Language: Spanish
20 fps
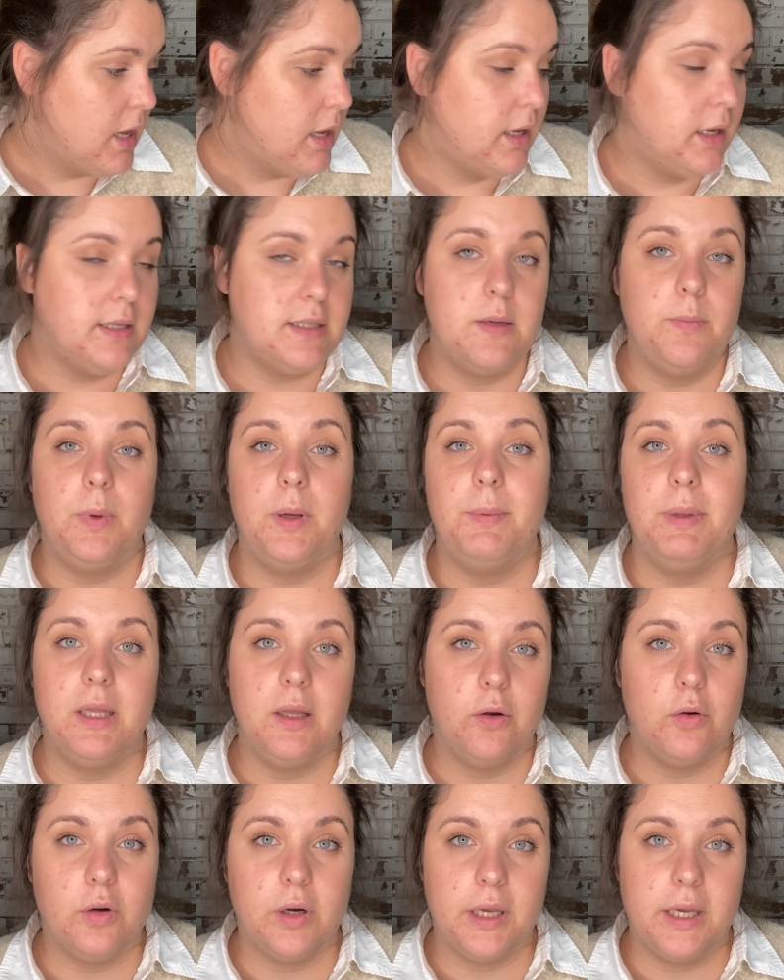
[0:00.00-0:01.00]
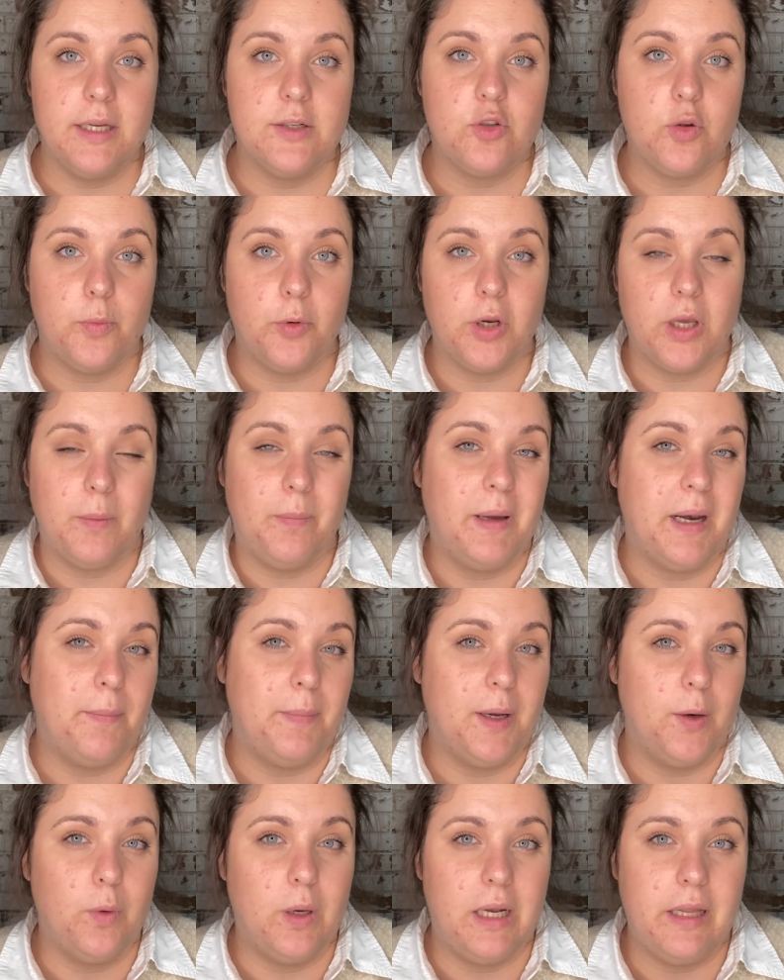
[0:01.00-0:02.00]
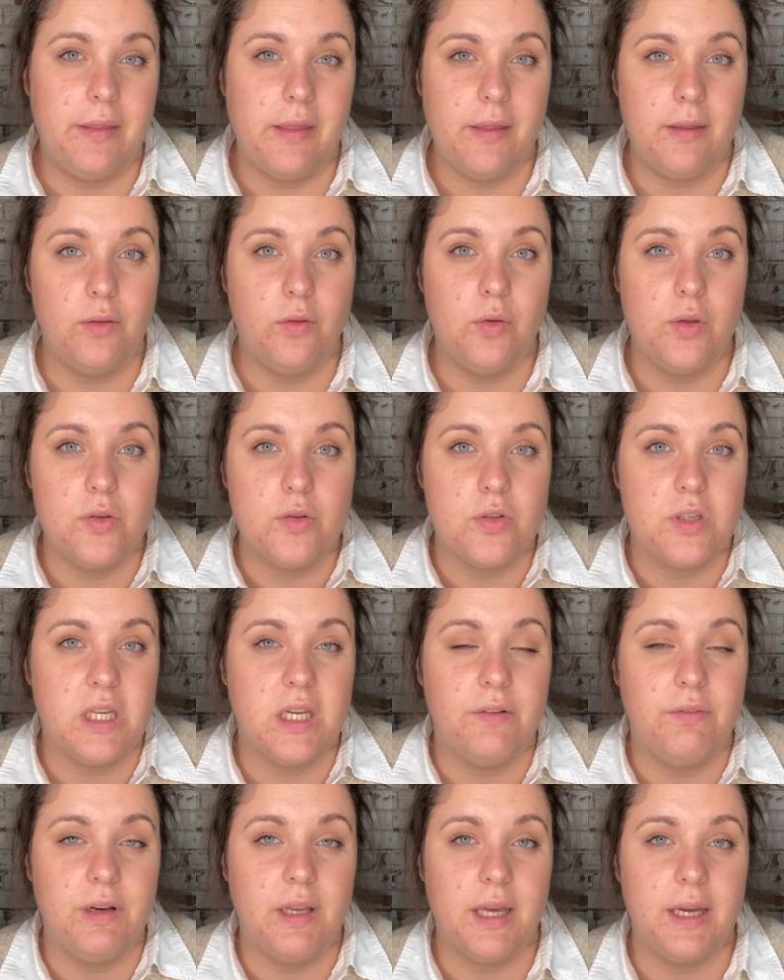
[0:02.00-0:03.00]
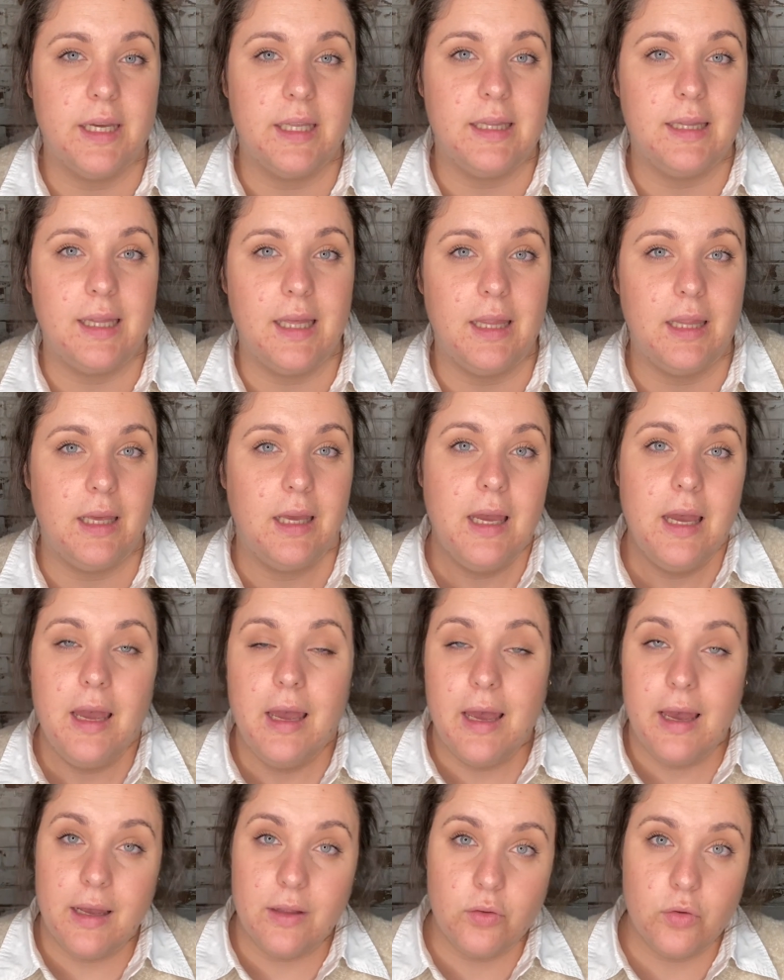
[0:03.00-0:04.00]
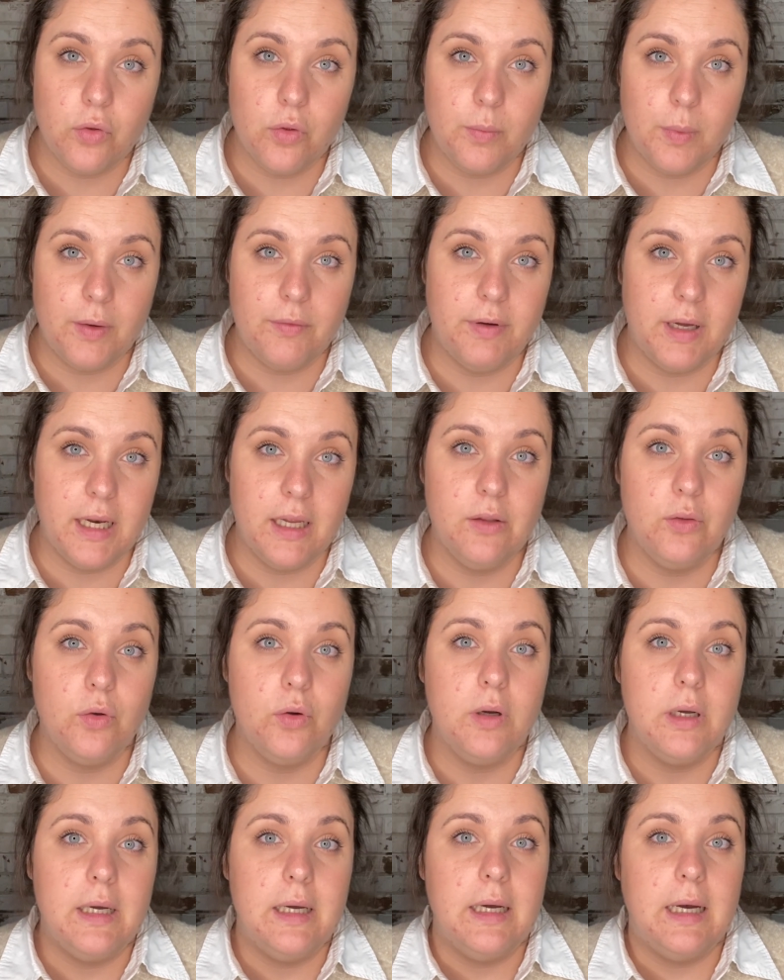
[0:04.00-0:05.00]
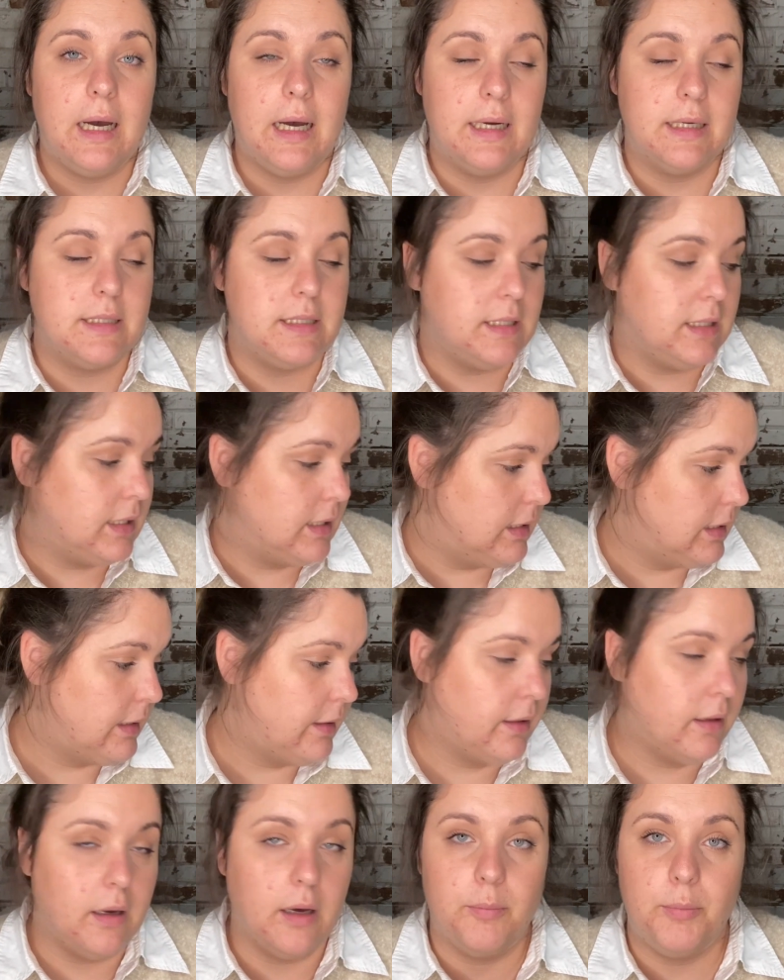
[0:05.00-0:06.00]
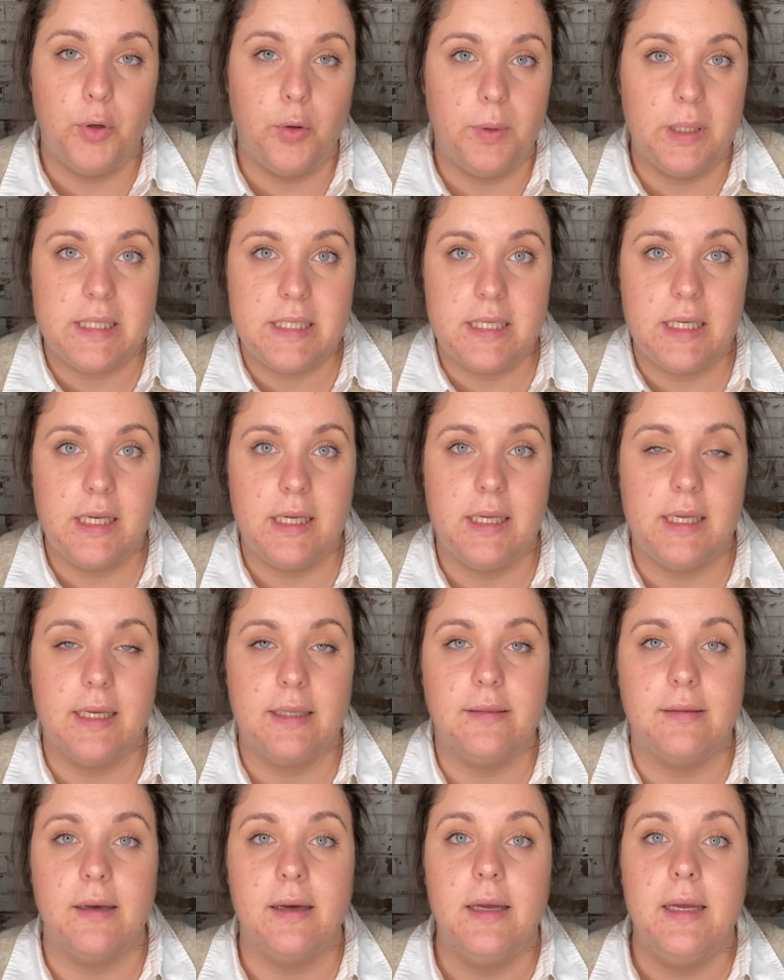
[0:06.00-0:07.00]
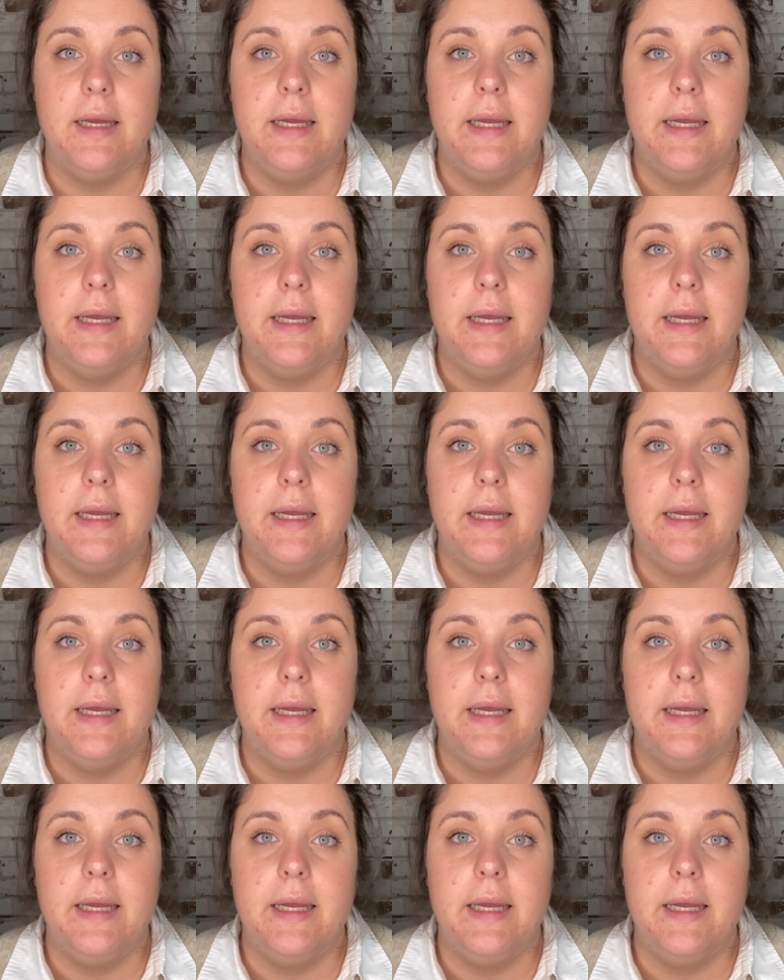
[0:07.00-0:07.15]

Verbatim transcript: y simplemente cogí eso porque para manualidad y todo eso sí que es verdad que en Teddy es todo más barato, así que nada, aproveché y ya está.